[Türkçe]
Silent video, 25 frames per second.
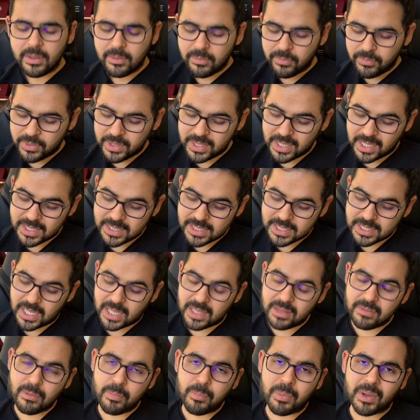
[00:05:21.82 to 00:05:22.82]

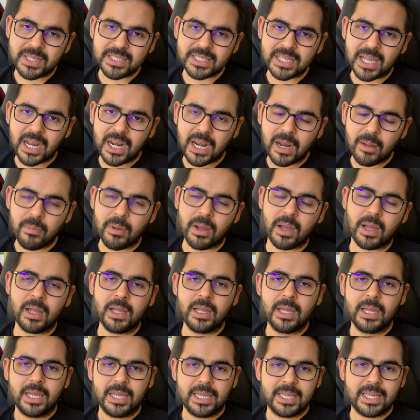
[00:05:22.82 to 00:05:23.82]
finansal ve pazarlama
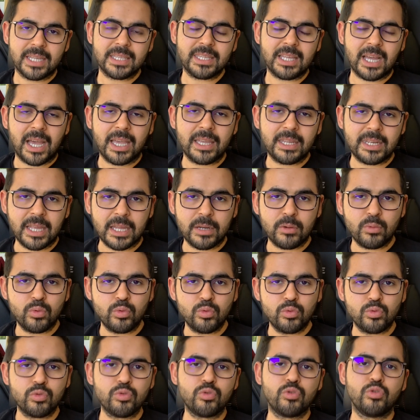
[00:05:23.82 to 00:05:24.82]
ya dair yani
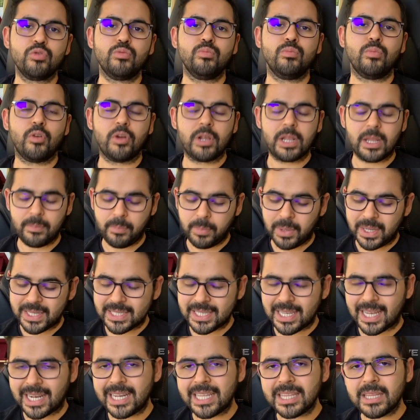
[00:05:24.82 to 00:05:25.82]
ürününün böyle
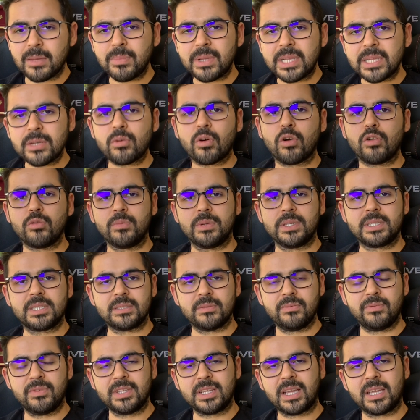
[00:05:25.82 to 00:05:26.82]
pazarlanabilir
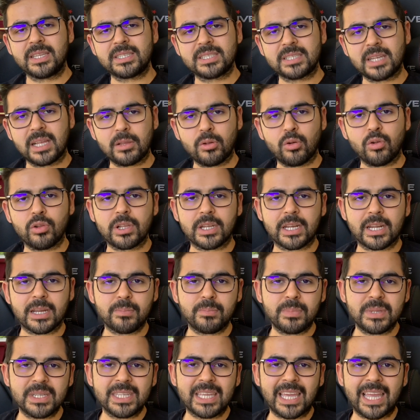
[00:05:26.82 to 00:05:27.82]
olması, finansal
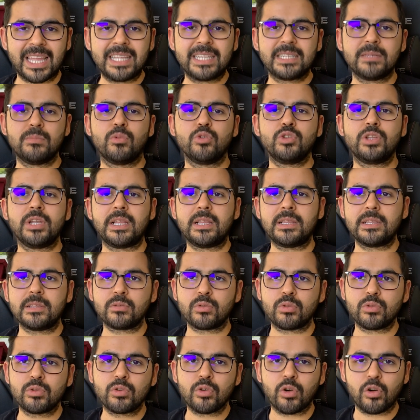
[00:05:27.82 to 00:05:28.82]
olarak bir gelir modelinin
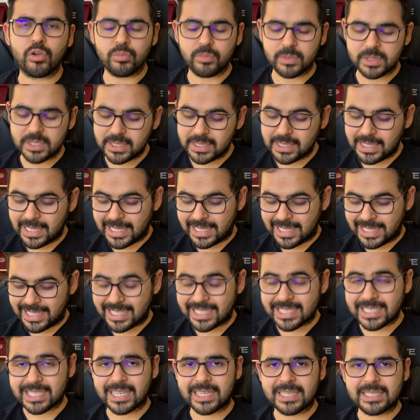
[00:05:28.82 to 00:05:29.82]
oluyor olması ile ilgili
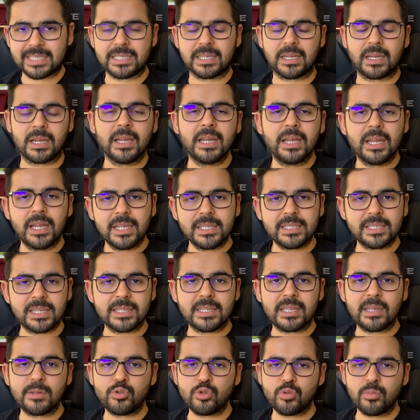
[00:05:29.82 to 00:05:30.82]
kısa kısa size
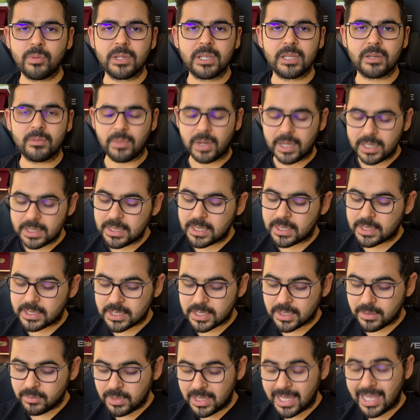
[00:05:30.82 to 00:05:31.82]
tecrübelerimi
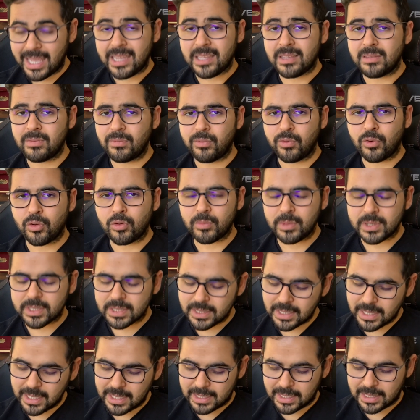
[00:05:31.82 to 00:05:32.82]
aktaracağım. Yine eğitim
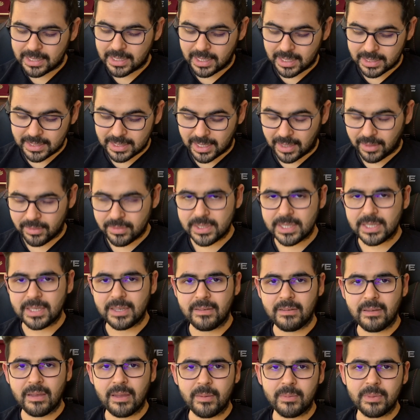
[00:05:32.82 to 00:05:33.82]
formatı değil de daha
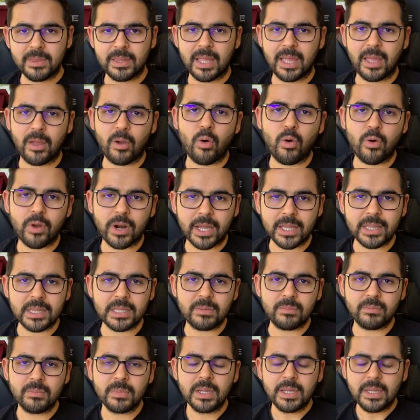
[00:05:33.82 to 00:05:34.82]
tavsiye ve ne
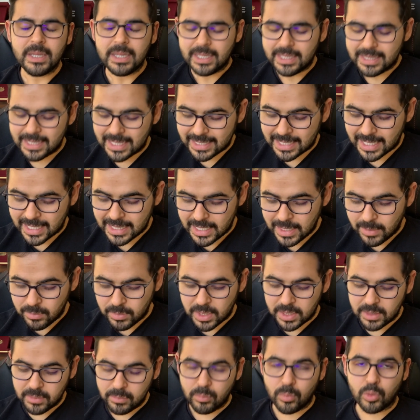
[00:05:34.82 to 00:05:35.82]
öğrendim, ne
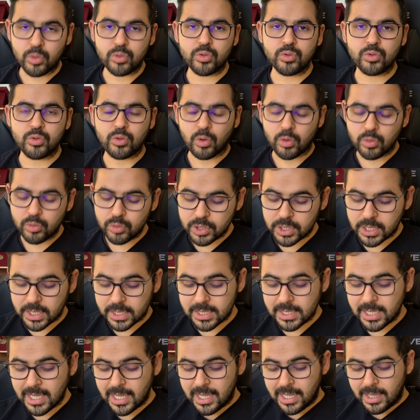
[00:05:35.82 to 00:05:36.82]
deneyimledim modunda
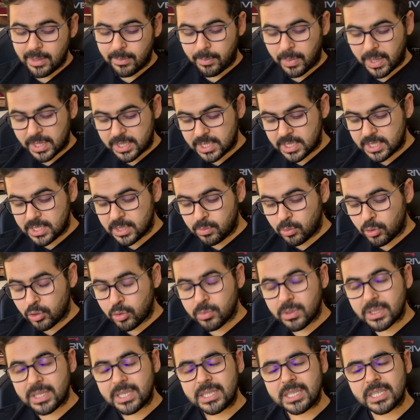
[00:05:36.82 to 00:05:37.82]
olacağız. Beşinci
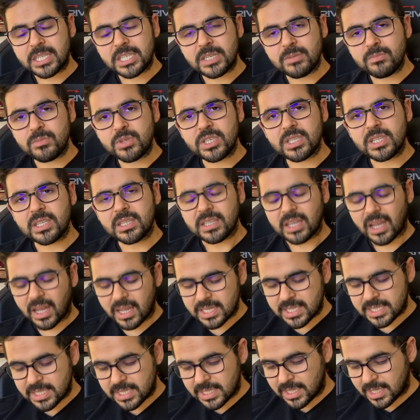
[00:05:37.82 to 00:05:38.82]
bölümde girişimcinin
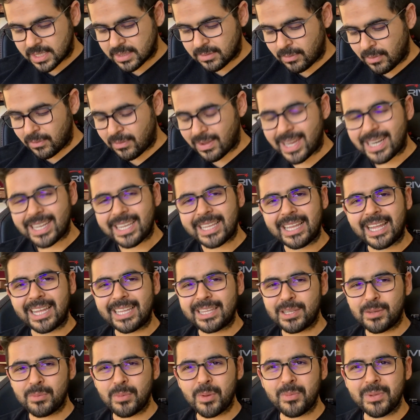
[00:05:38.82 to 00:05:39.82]
tahsilat ve
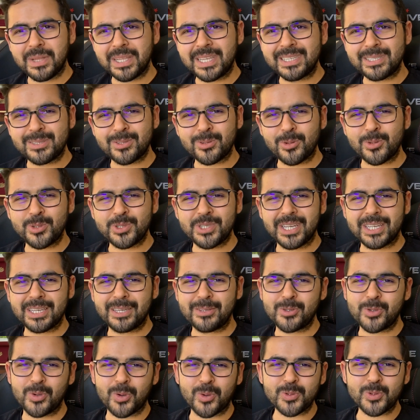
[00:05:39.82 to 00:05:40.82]
vergilendirme bilgisi olacak
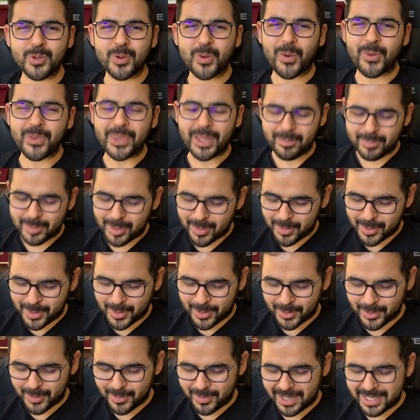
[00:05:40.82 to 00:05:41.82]
ki çok çok önemli bir
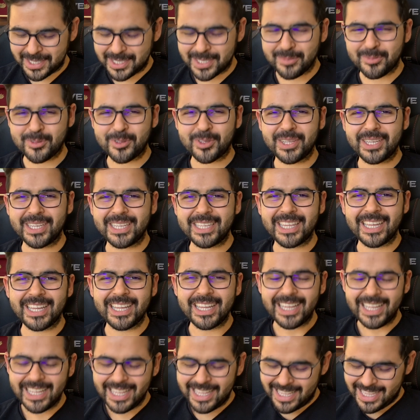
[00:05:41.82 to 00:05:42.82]
konu bence. Burada yine
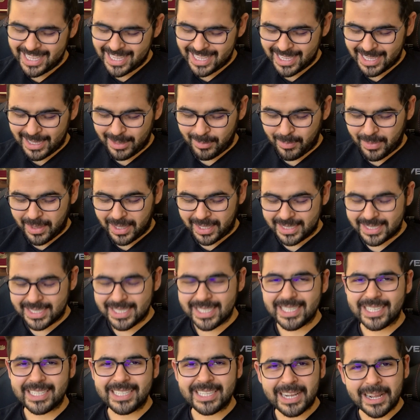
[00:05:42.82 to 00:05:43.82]
e, ben
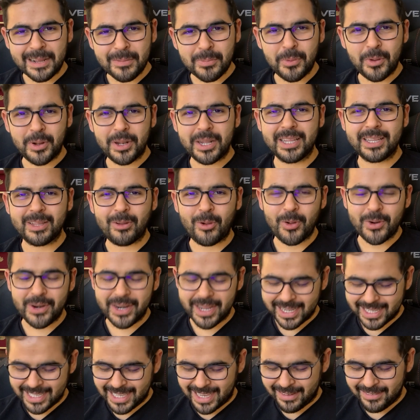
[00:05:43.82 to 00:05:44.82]
size direkt böyle
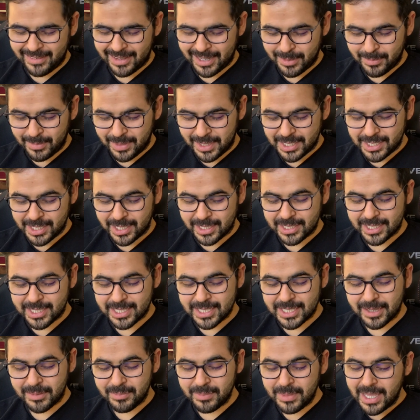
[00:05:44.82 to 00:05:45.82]
örnekler vermeye
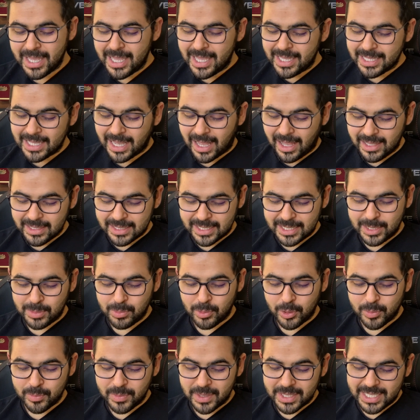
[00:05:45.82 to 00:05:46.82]
çalışacağım. Altıncı
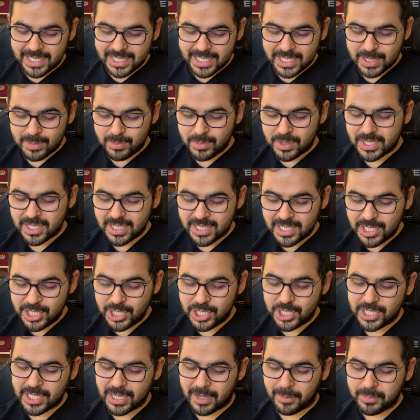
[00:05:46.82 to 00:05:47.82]
bölümde girişimcinin
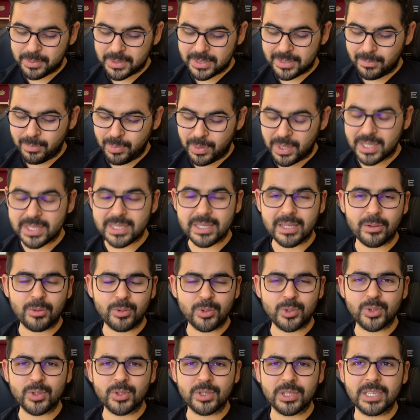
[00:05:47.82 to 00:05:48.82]
iş yaptığı piyasa
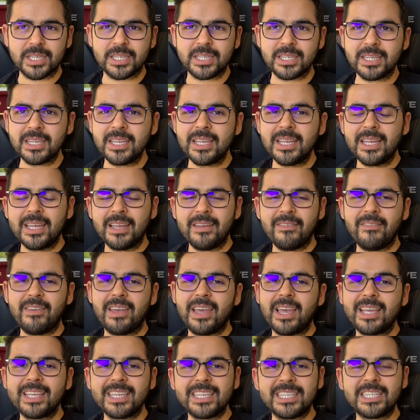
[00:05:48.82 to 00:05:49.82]
koşulları
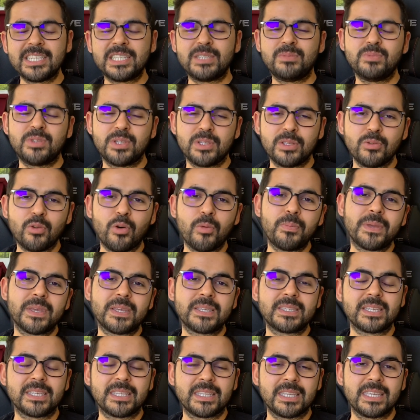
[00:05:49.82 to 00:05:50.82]
ve girişimcinin o
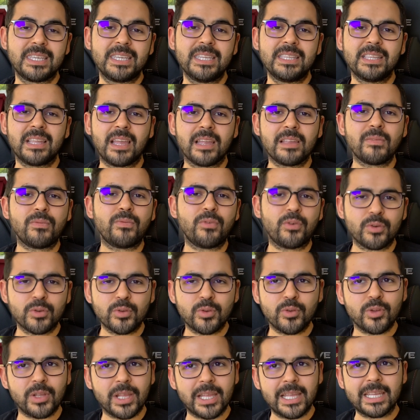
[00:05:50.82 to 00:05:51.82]
piyasadaki
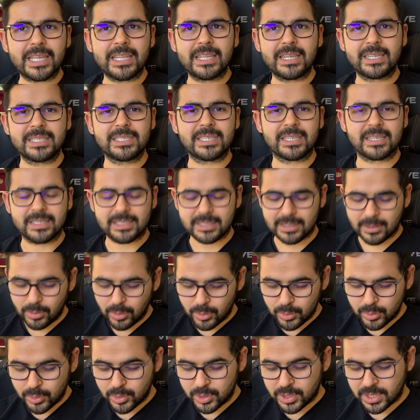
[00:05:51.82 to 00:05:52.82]
ile ilgili kısa kısa
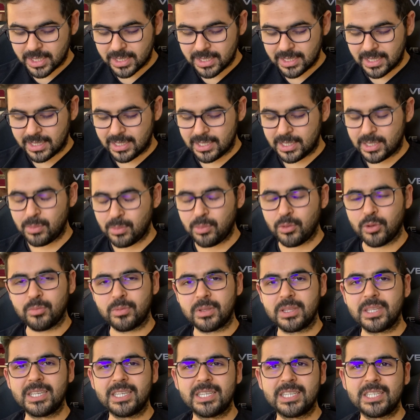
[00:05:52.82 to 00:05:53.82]
konuşacağız. Yedinci
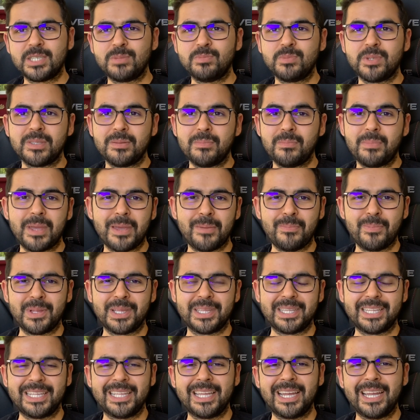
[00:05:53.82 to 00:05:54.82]
bölümde de girişimcinin B
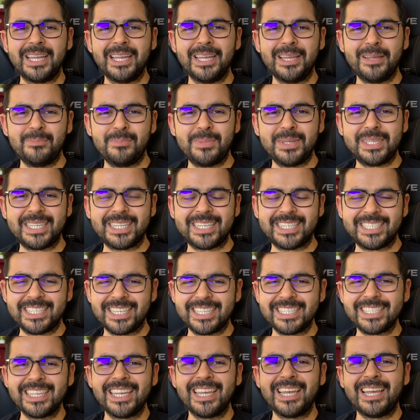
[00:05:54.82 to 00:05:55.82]
planıyla
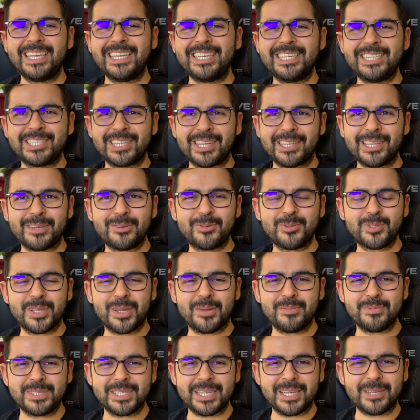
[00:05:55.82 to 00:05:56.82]
bitireceğiz. İnşallah
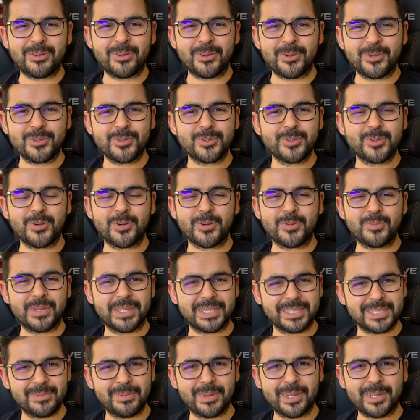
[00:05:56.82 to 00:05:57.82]
güzel bir seri olur.
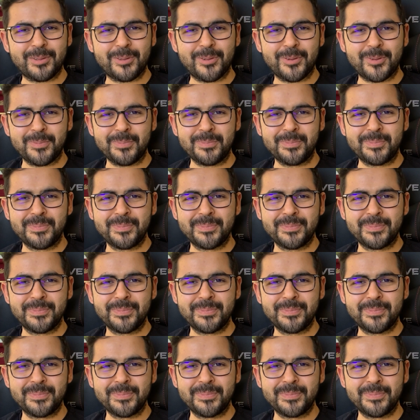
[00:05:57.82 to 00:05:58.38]
Yorumlarınızı bekliyorum.